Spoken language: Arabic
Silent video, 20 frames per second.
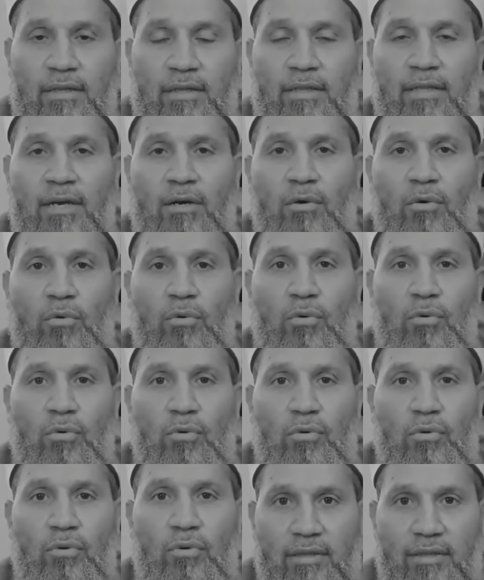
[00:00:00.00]
له
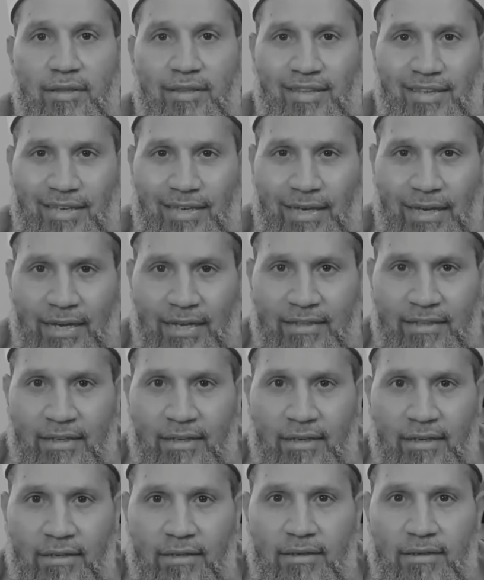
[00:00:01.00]

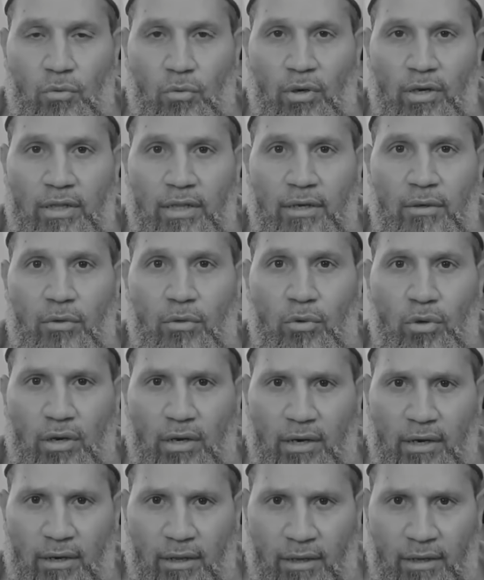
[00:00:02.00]
سيادة وله
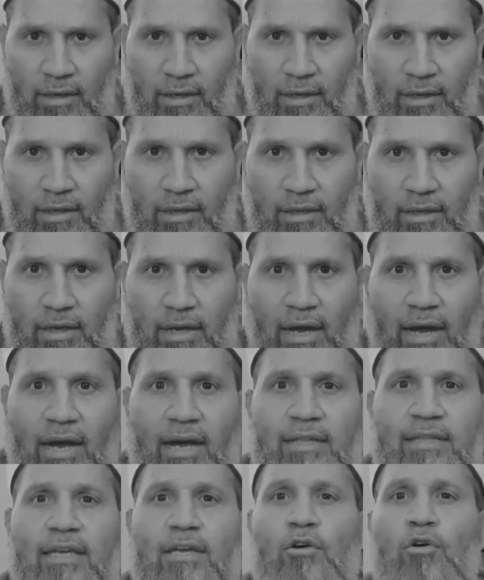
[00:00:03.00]
قرار
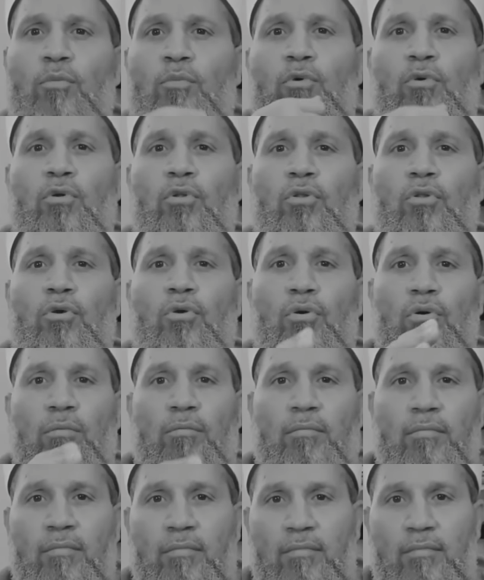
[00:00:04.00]
عليهم
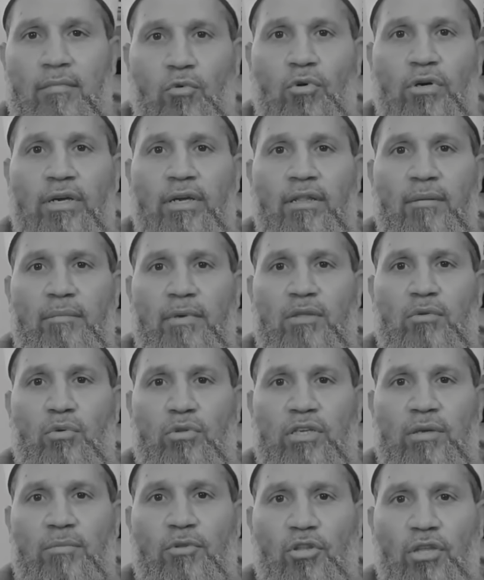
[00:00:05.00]
كلهم
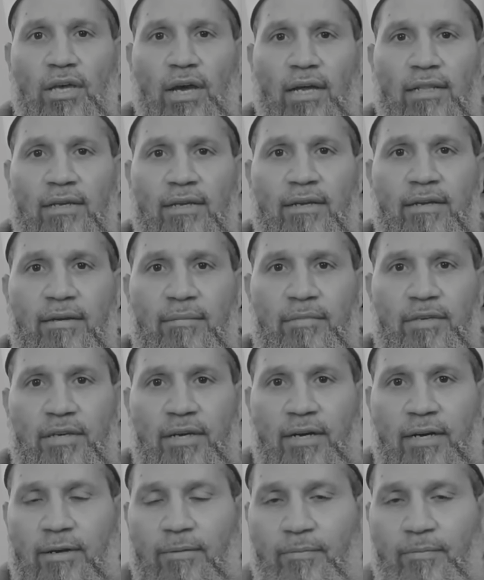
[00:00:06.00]
وكلمته تمشي على الجميع